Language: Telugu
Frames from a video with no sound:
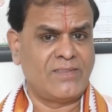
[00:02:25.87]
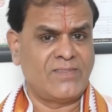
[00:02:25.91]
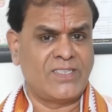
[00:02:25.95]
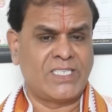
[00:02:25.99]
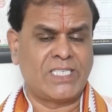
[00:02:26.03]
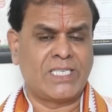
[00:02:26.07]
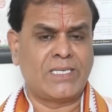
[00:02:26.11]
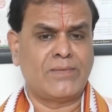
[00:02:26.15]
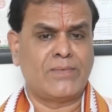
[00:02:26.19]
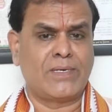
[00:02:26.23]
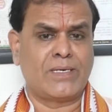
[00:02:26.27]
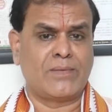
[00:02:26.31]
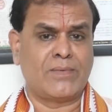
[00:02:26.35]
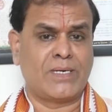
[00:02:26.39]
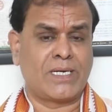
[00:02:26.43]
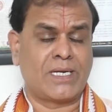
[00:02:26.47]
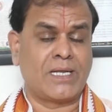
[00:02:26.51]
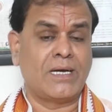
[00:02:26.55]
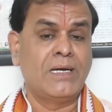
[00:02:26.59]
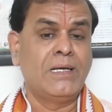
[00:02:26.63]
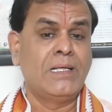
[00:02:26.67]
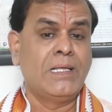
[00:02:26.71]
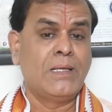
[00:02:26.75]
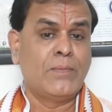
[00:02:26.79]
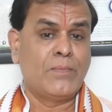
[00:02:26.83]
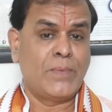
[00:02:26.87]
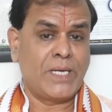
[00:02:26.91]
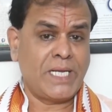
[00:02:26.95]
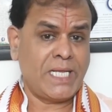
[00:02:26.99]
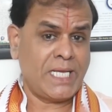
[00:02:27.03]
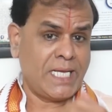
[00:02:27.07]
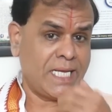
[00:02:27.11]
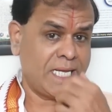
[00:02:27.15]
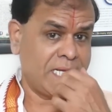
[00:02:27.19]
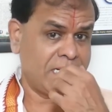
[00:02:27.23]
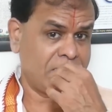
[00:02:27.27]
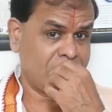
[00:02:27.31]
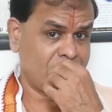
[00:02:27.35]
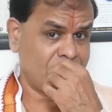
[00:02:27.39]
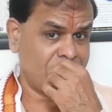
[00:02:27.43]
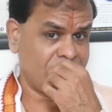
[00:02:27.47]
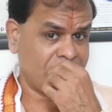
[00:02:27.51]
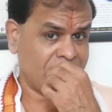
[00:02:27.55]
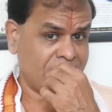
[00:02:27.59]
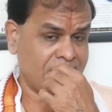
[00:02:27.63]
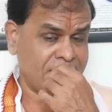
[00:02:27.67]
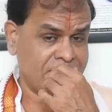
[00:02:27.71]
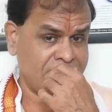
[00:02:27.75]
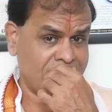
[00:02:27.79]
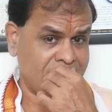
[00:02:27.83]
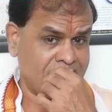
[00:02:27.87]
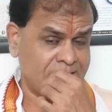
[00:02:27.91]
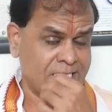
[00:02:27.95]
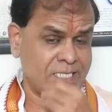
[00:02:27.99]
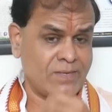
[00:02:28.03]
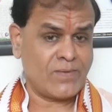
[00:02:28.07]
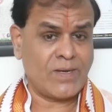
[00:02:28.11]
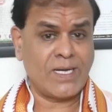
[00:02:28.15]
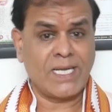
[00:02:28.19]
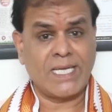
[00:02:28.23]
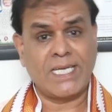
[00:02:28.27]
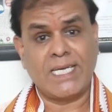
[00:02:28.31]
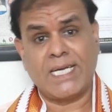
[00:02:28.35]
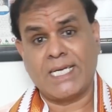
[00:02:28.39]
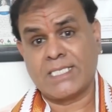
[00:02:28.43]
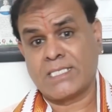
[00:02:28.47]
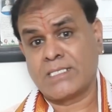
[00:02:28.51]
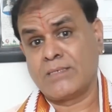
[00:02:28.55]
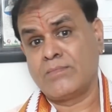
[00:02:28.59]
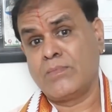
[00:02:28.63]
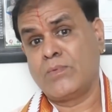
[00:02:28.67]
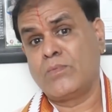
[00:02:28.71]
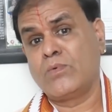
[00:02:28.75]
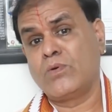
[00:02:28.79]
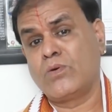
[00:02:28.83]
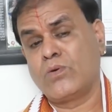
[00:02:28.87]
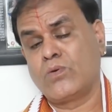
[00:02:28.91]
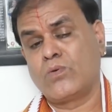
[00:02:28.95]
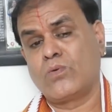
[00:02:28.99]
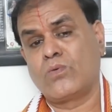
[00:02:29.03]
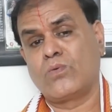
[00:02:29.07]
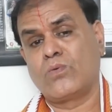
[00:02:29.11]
విషయం అనమాట మరి ఇటువంటి కన్యారాశి వాళ్ళకి అష్టమంలో